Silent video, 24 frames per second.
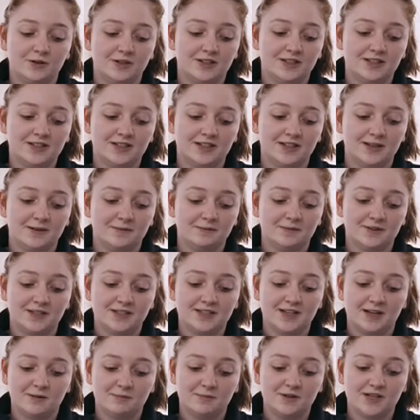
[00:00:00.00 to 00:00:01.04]
und ähm,
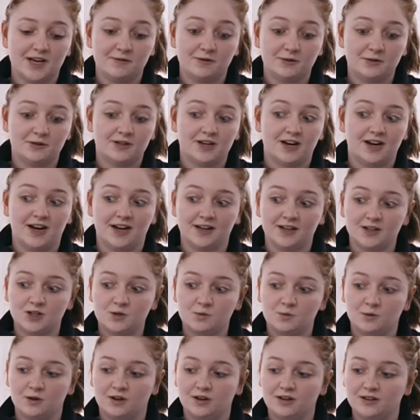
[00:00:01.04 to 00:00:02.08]
das hat mich einfach total
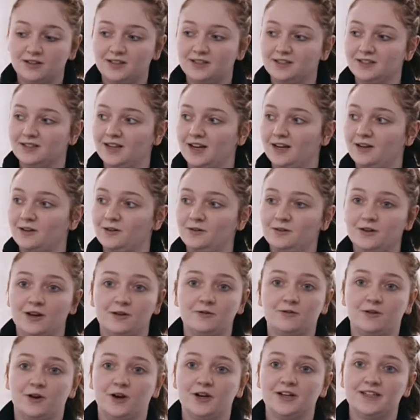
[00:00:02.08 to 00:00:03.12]
angesprochen. Die sind alle
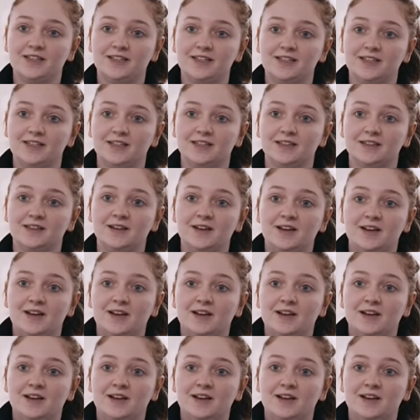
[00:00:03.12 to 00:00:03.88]
total freundlich hier.